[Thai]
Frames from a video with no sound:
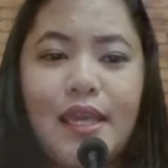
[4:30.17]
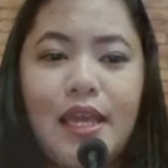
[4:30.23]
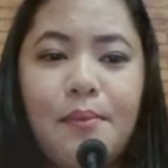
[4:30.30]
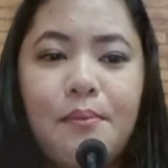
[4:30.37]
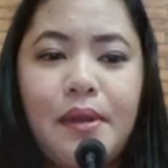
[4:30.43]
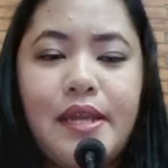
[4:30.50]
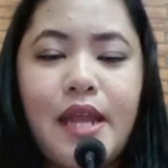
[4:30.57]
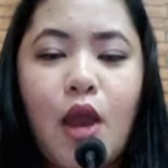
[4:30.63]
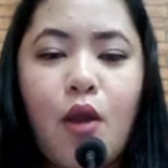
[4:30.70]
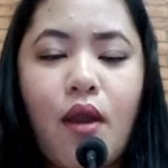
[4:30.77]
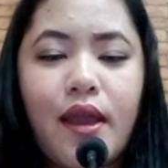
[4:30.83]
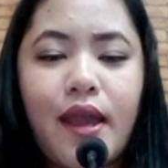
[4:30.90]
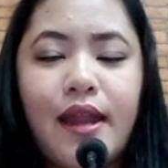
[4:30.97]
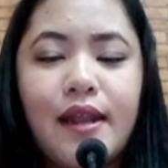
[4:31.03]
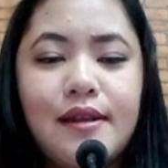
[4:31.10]
ขิงบรรเทา
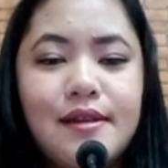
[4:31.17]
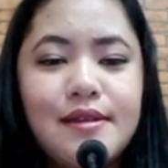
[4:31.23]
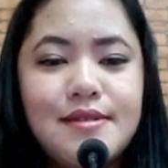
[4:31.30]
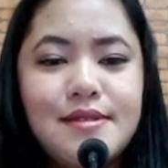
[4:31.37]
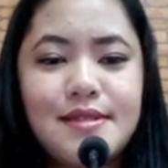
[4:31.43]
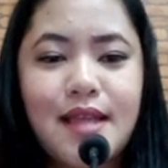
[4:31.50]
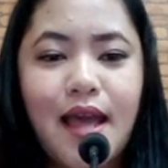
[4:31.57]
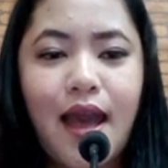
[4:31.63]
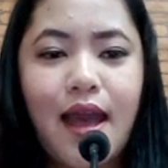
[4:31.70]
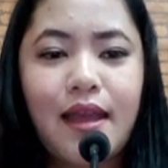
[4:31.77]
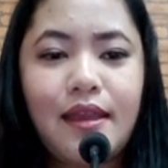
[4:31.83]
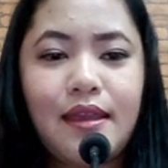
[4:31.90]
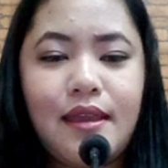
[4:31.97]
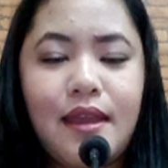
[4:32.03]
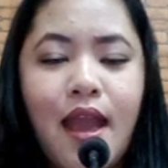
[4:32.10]
อาการคลื่นไส้
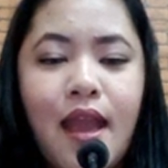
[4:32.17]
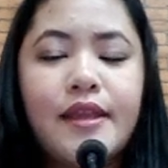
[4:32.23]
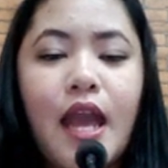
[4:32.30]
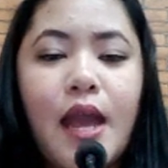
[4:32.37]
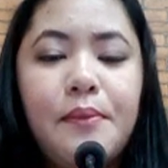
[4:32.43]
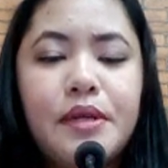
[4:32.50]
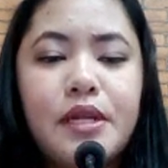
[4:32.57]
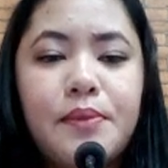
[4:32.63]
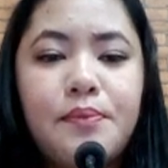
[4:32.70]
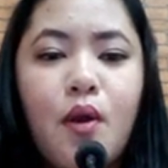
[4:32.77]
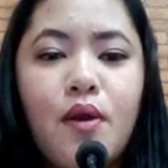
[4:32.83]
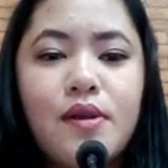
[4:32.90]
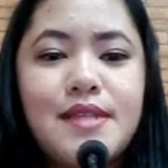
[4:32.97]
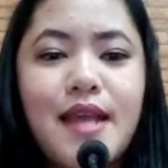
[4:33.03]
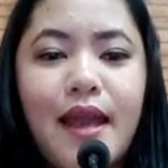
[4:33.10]
การบริโภ
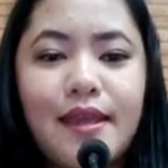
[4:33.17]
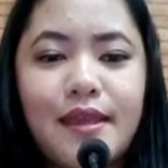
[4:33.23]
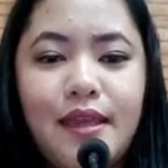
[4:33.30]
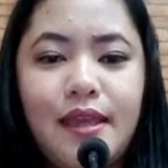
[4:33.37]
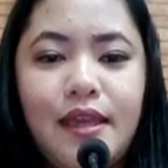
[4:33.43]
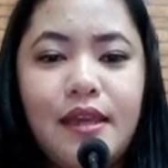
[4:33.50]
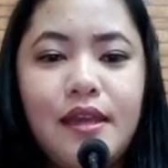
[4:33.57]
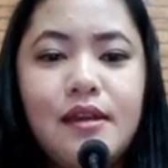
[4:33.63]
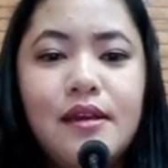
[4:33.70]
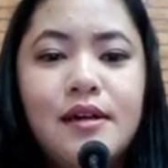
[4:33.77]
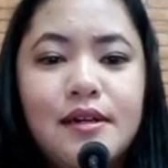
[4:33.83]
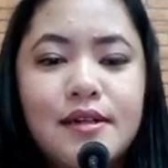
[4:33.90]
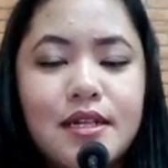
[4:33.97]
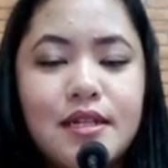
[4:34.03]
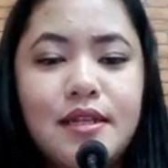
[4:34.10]
คชาขิง
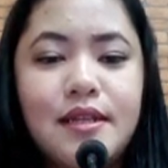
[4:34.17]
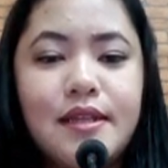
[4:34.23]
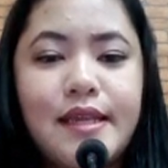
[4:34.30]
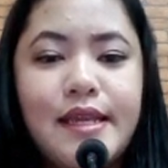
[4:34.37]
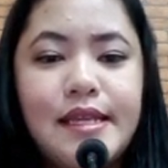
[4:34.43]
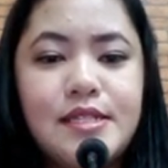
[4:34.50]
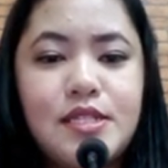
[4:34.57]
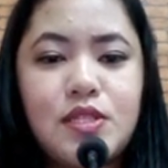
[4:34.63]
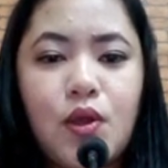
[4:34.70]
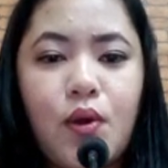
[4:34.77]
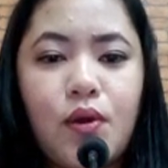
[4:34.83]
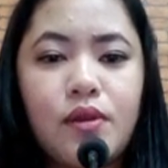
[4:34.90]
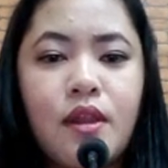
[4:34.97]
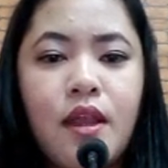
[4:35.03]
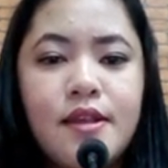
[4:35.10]
หรือขิงส
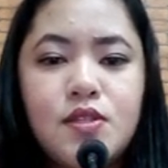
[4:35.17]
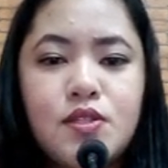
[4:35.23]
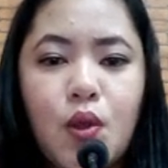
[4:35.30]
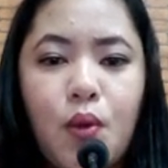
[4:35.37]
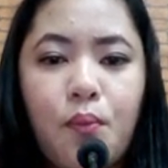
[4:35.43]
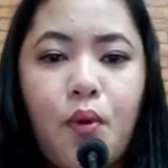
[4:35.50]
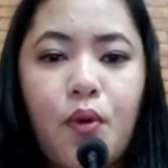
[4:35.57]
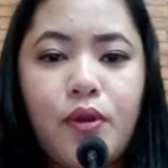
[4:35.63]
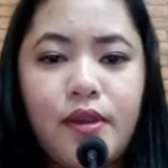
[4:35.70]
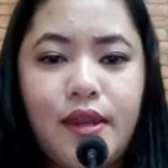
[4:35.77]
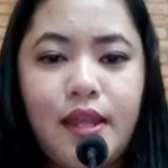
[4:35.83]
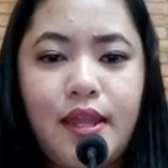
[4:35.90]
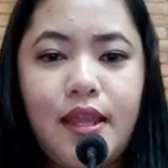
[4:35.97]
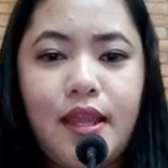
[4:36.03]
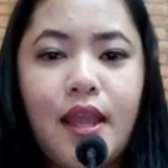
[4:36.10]
ดส่งผล
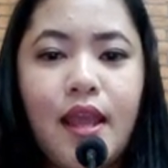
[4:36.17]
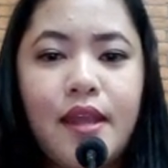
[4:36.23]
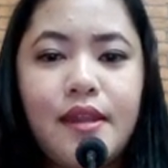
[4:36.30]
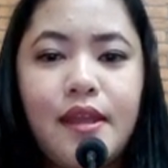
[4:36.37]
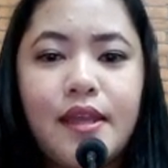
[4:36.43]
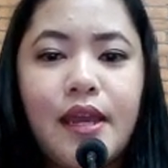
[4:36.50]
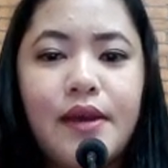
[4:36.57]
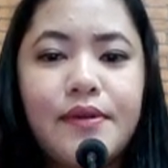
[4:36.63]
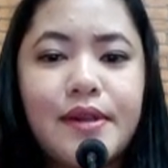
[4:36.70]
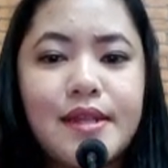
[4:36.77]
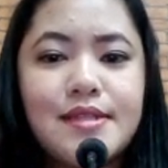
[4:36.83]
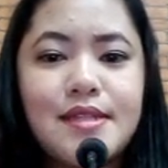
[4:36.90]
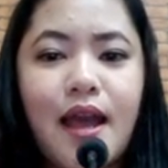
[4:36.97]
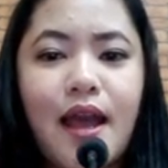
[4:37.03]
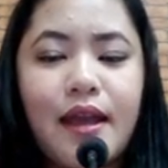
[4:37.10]
ดีในการรั
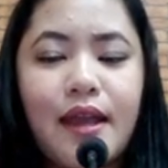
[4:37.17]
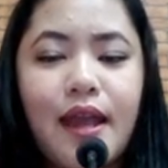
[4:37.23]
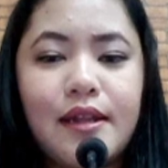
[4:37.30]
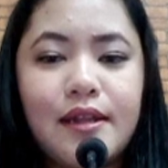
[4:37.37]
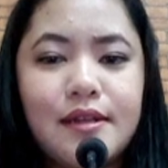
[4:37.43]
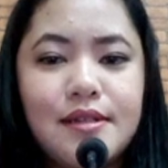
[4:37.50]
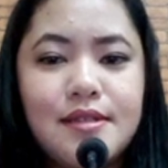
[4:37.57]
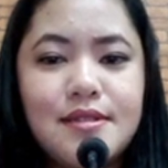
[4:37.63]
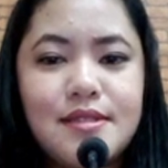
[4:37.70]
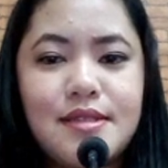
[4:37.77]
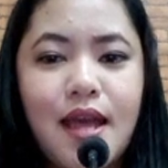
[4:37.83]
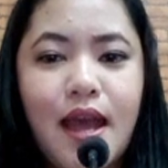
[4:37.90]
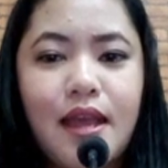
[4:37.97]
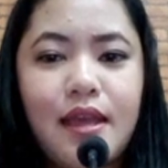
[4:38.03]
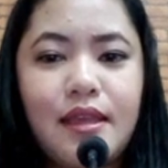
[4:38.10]
กษาอาการคลื่น
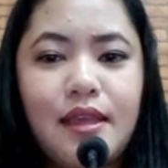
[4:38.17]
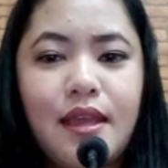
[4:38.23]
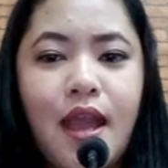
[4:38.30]
ไส้